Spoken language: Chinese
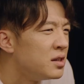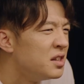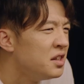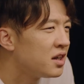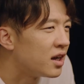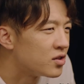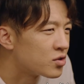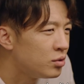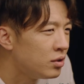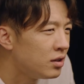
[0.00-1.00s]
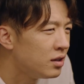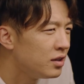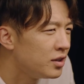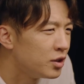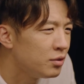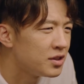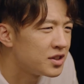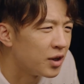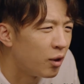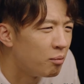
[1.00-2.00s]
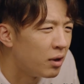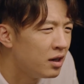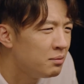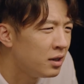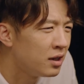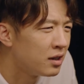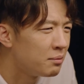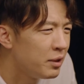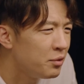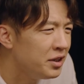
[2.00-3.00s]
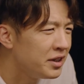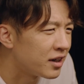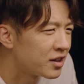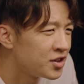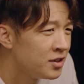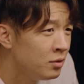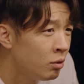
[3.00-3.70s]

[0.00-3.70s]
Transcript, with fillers: 你敢说你对小萌萌没有一点心